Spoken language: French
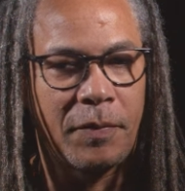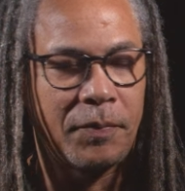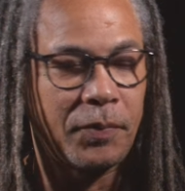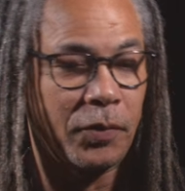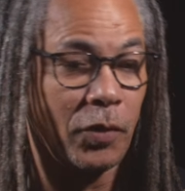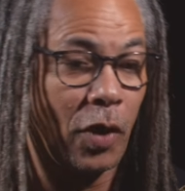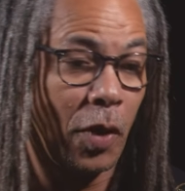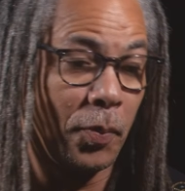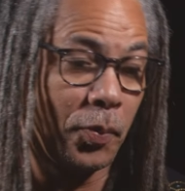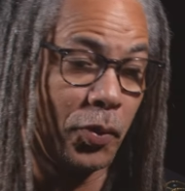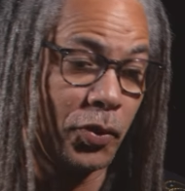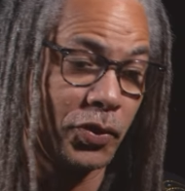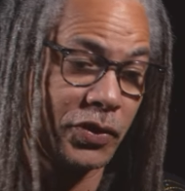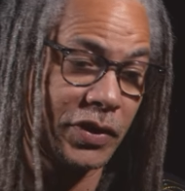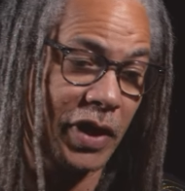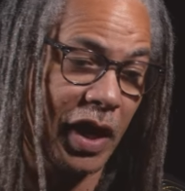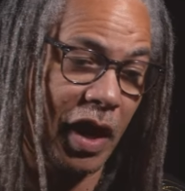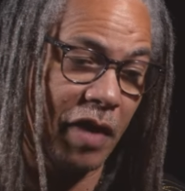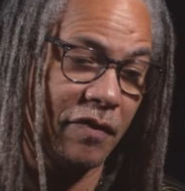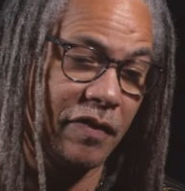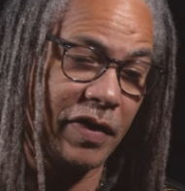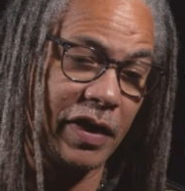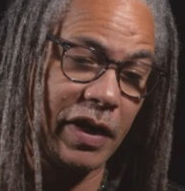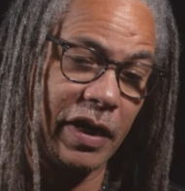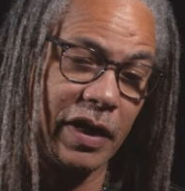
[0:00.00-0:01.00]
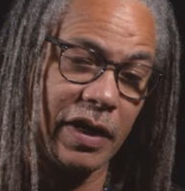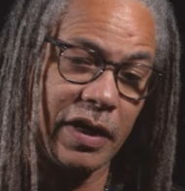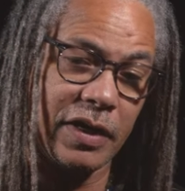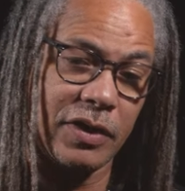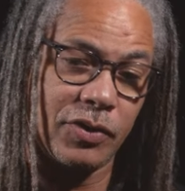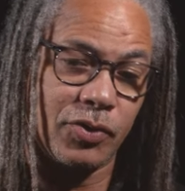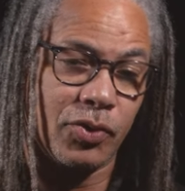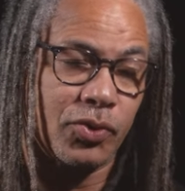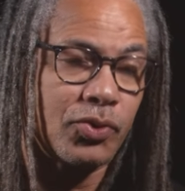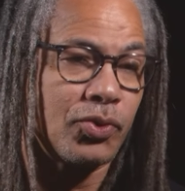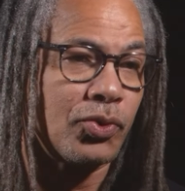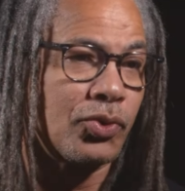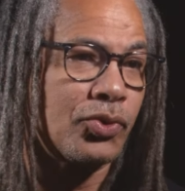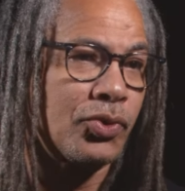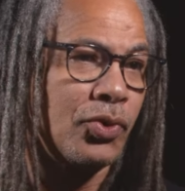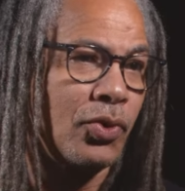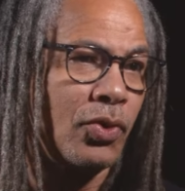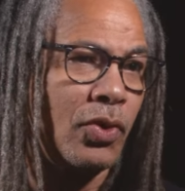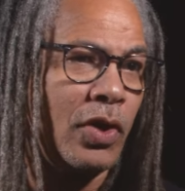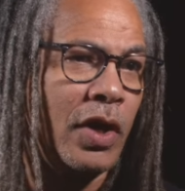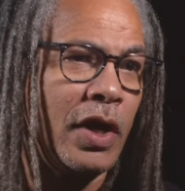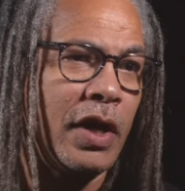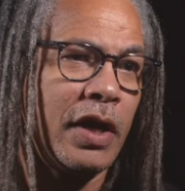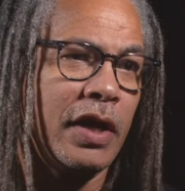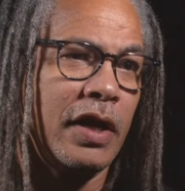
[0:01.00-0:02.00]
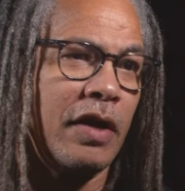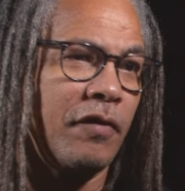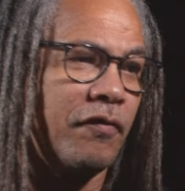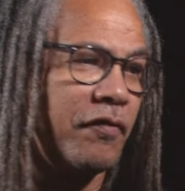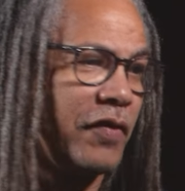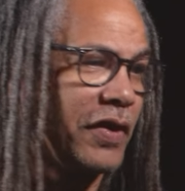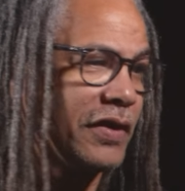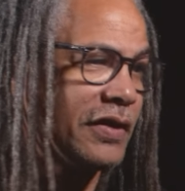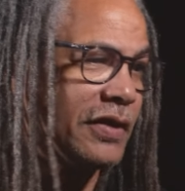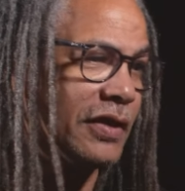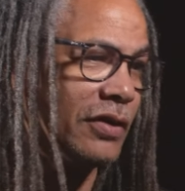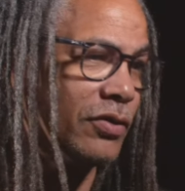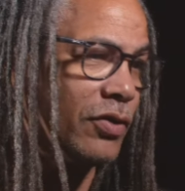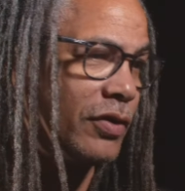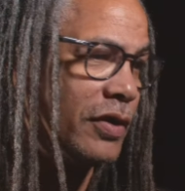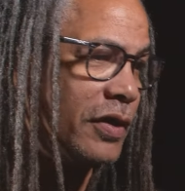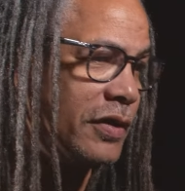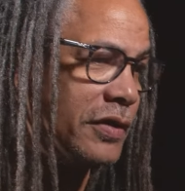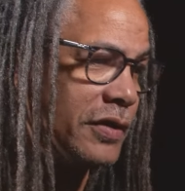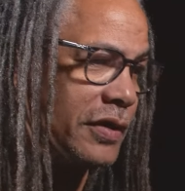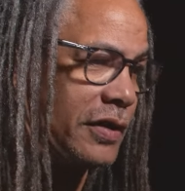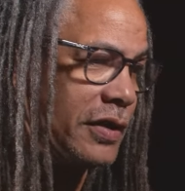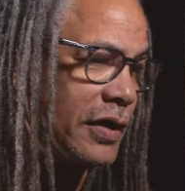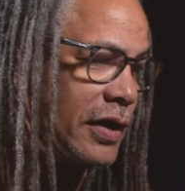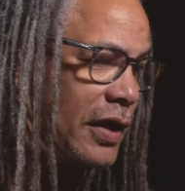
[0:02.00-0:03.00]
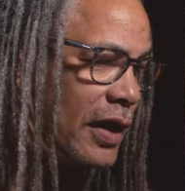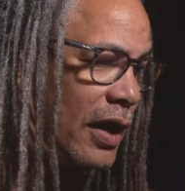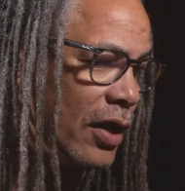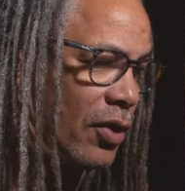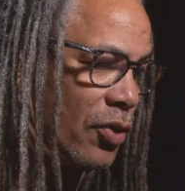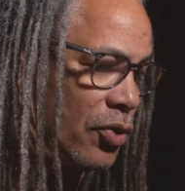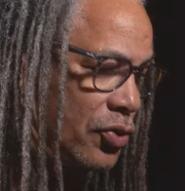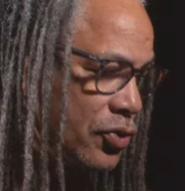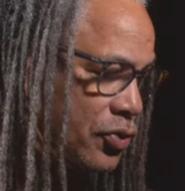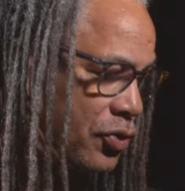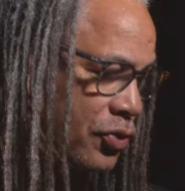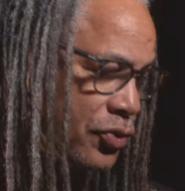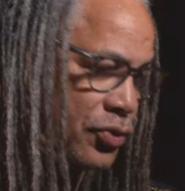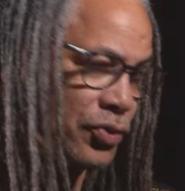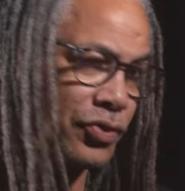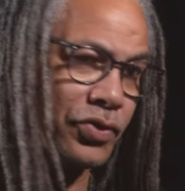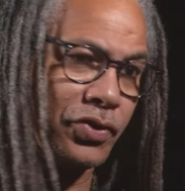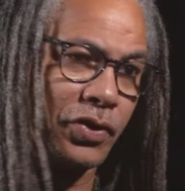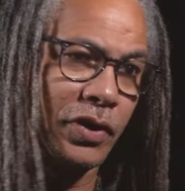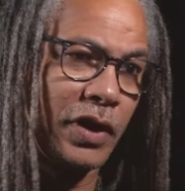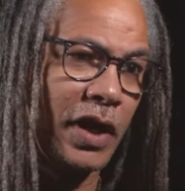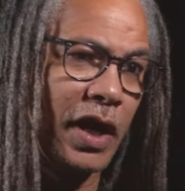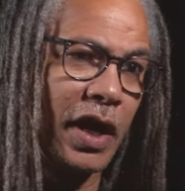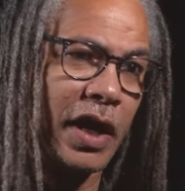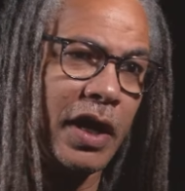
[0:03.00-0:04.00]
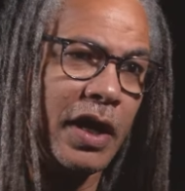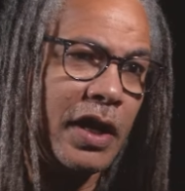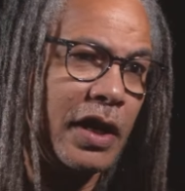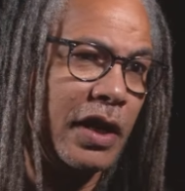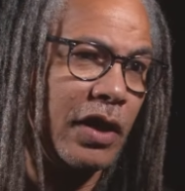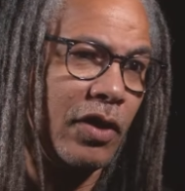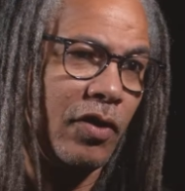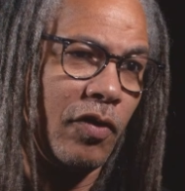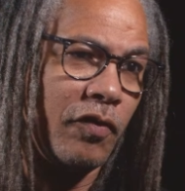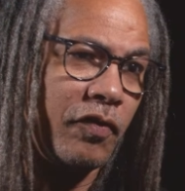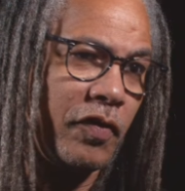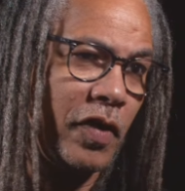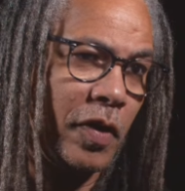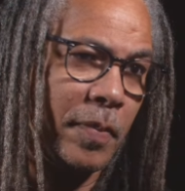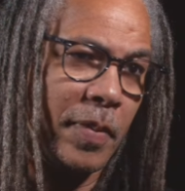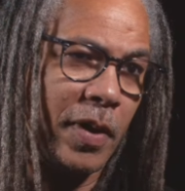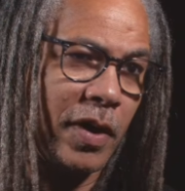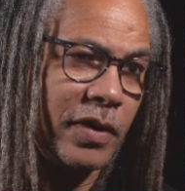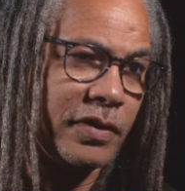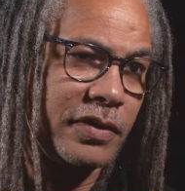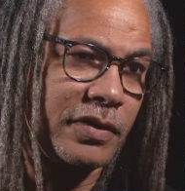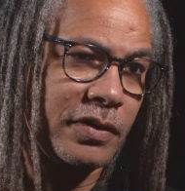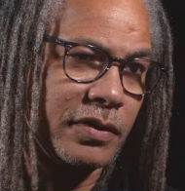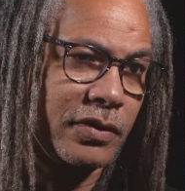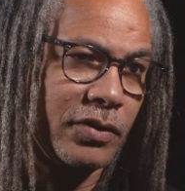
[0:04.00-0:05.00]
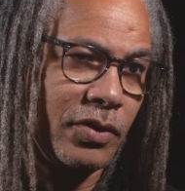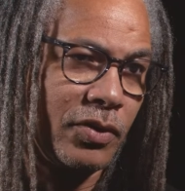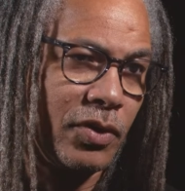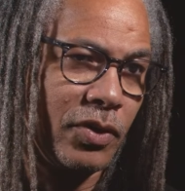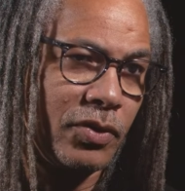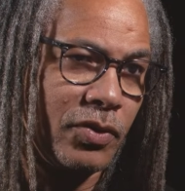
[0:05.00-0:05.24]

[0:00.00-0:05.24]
En plus, avec les réseaux sociaux, il est facile de dessiner quelque chose juste là et le faire partir de l'autre